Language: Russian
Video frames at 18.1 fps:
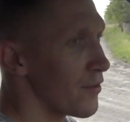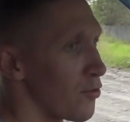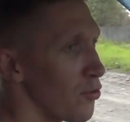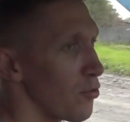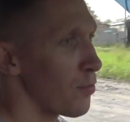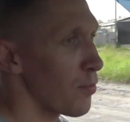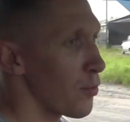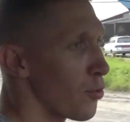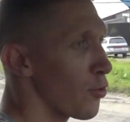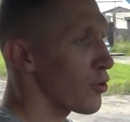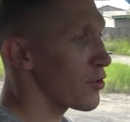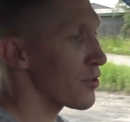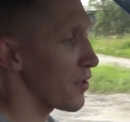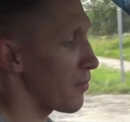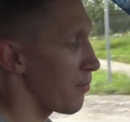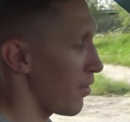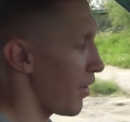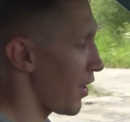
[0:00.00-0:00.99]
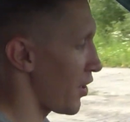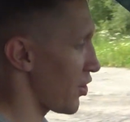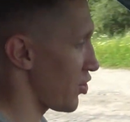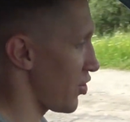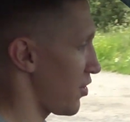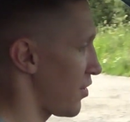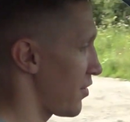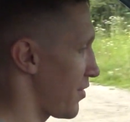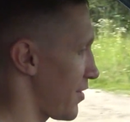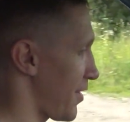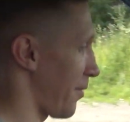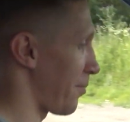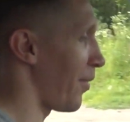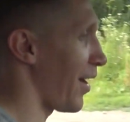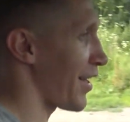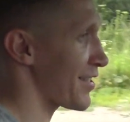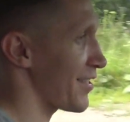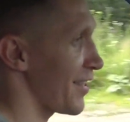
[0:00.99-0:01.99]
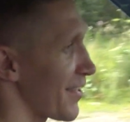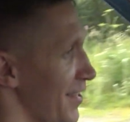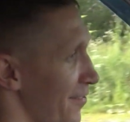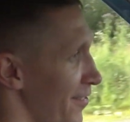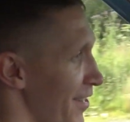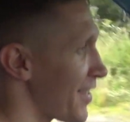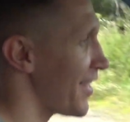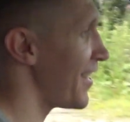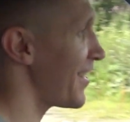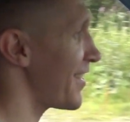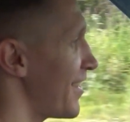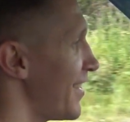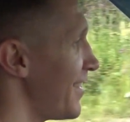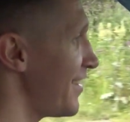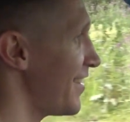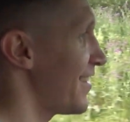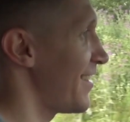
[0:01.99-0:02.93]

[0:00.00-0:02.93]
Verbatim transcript: Ну просто баржа. Там масла хватает, да?